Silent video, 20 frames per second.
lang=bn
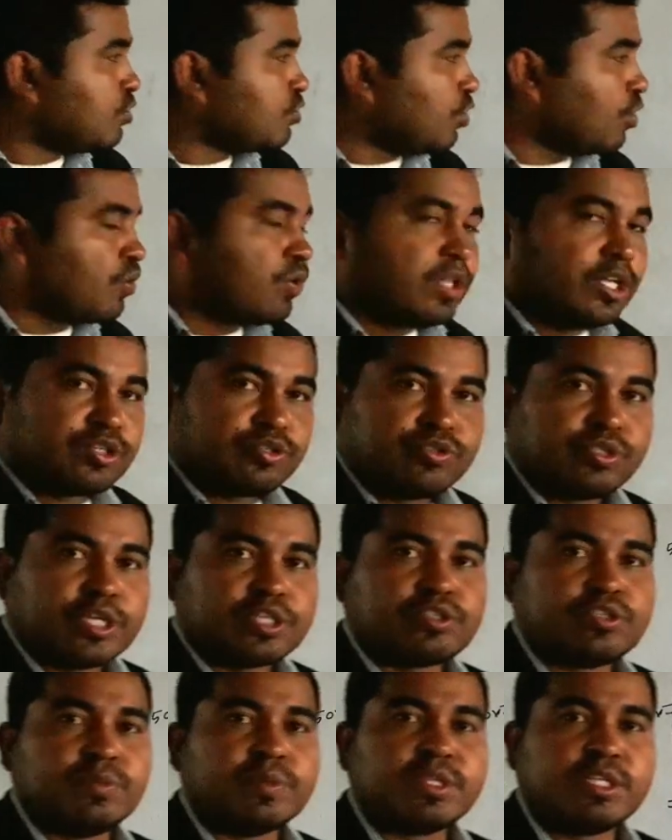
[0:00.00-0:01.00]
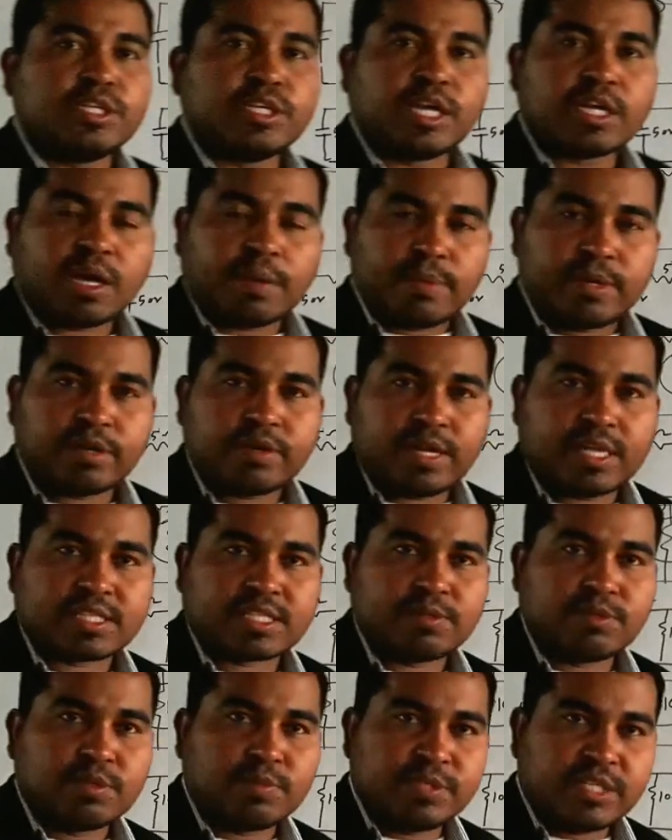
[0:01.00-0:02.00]
সকলের সুস্বাস্থ্য এবং দীর্ঘ কামনা করে
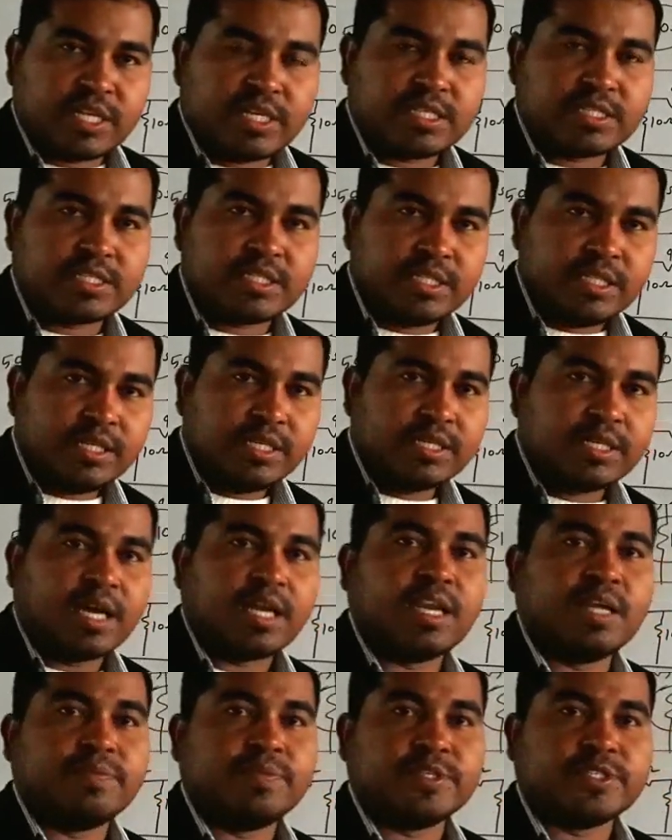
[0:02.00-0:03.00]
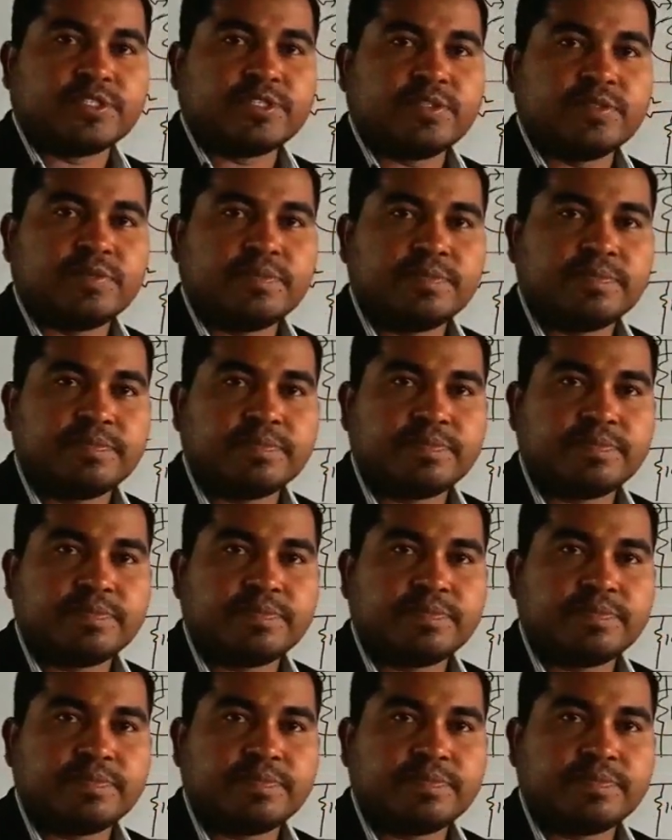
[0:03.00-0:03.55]
আজকের মতো বিদায় নিচ্ছি আল্লাহ হাফেজ